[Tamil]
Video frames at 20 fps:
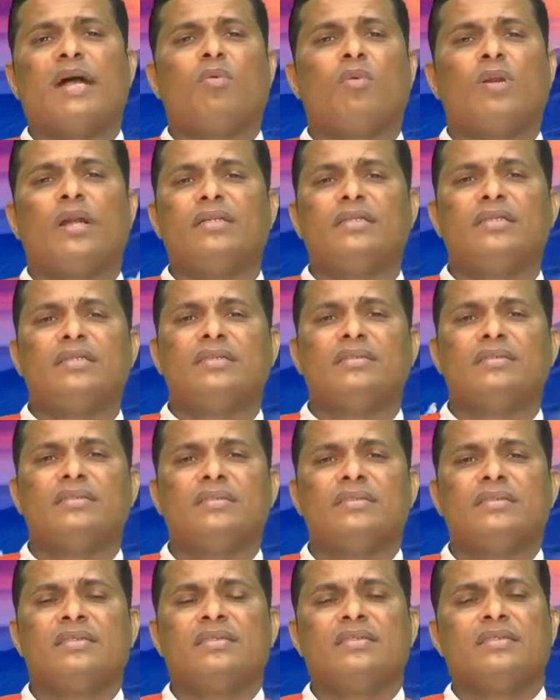நாம் உணர்ந்து
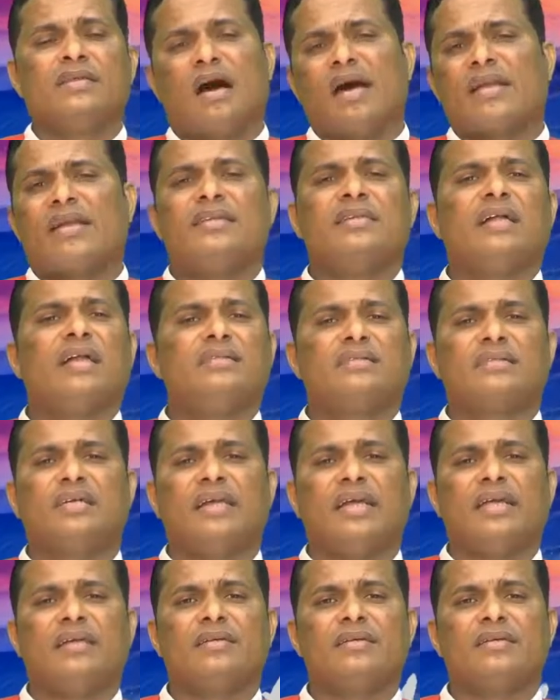யாரா இருந்தாலும்
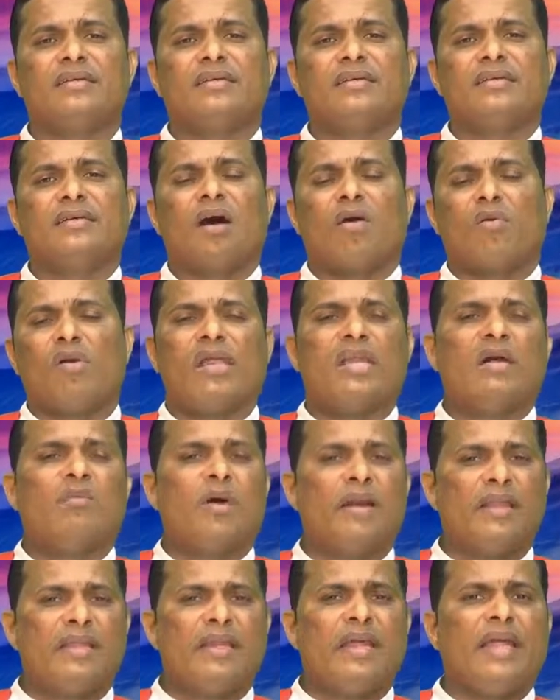சரி அவளை நாம்
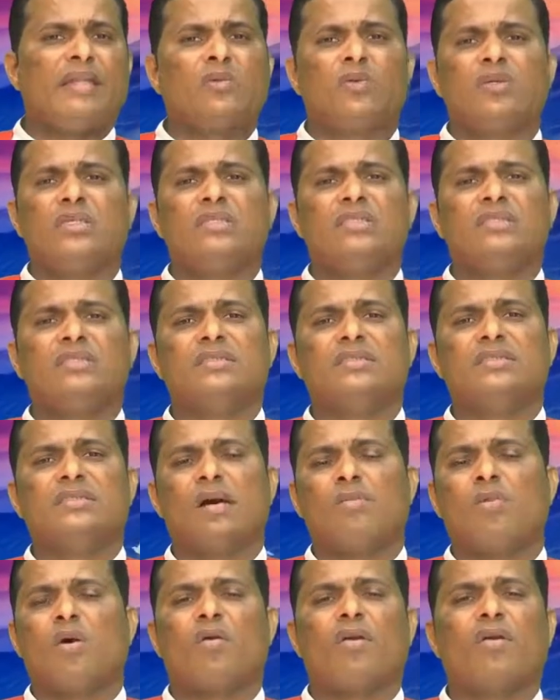மனித நேயத்தோடு
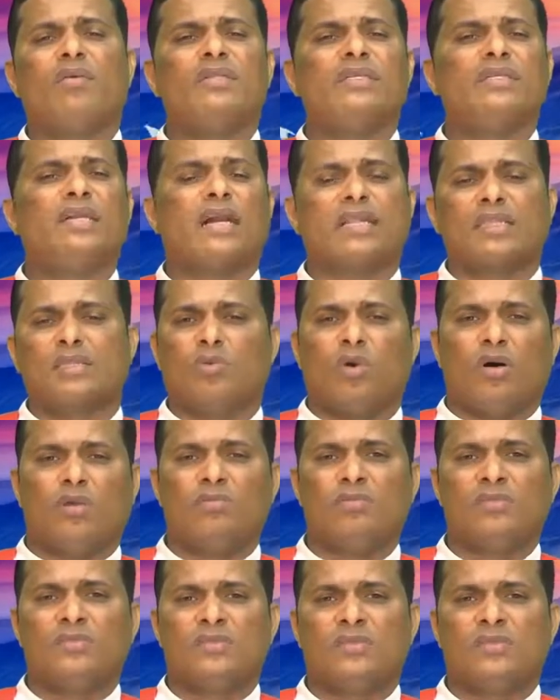நாம் அவங்கள வந்து நடத்துவோம்